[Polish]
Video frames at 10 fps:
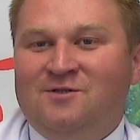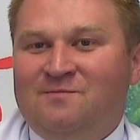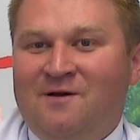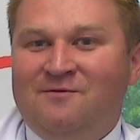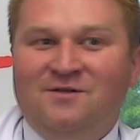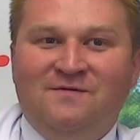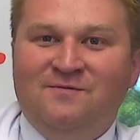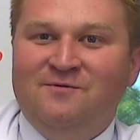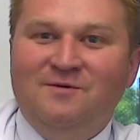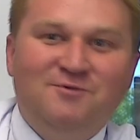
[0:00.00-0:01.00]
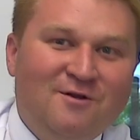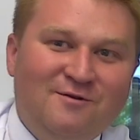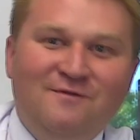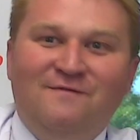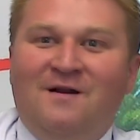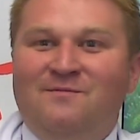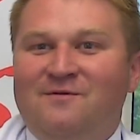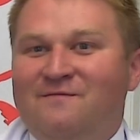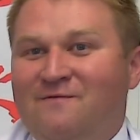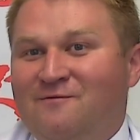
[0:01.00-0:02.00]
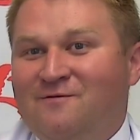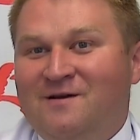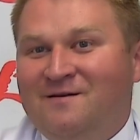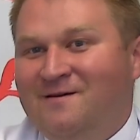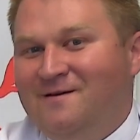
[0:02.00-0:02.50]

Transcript: że mają gdzieś wspólnych przodków albo w ogóle